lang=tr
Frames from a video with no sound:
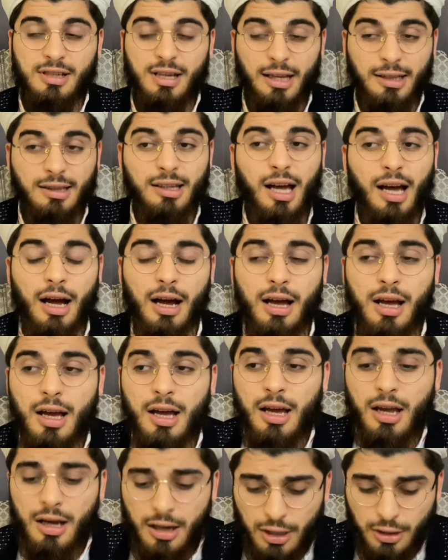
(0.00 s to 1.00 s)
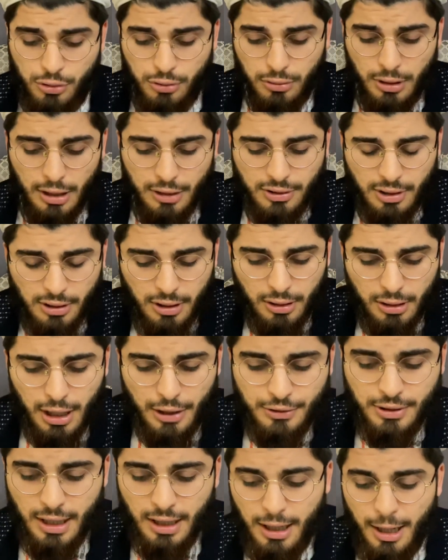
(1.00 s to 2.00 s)
Hatta Resulullah sallallahu aleyhi
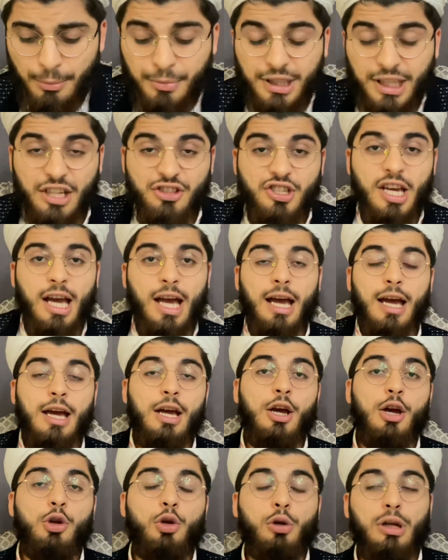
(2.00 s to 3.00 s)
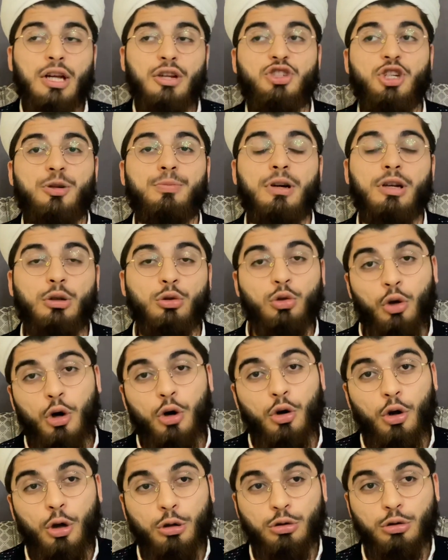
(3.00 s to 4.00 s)
ve sellem gece yola çıkmanın
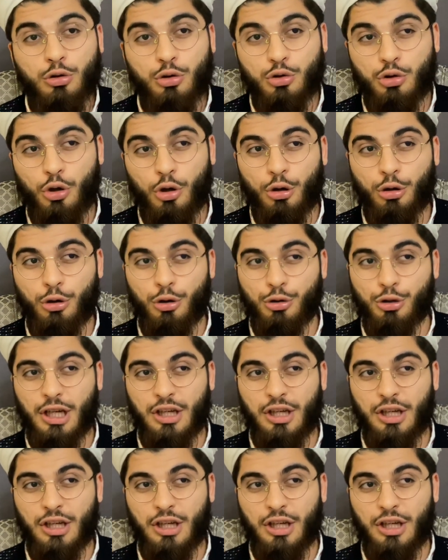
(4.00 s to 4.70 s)
doğru olduğunu söylüyor.